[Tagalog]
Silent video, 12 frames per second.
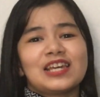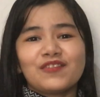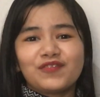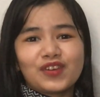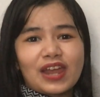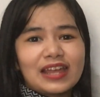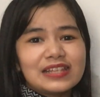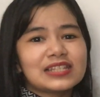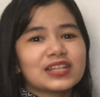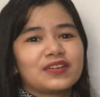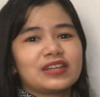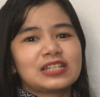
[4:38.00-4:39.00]
If your
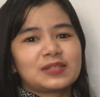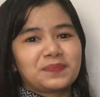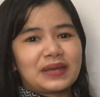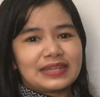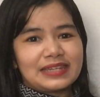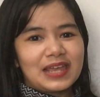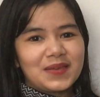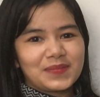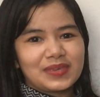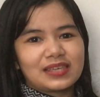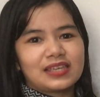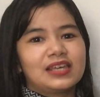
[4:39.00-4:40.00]
answer is
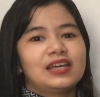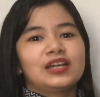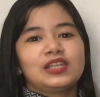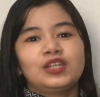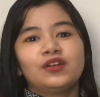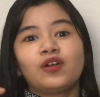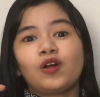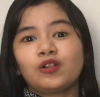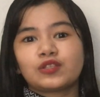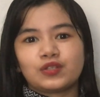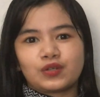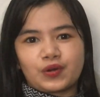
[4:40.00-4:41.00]
pandemic, you're
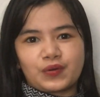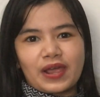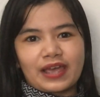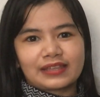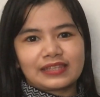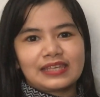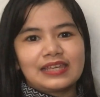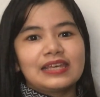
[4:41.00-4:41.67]
also correct.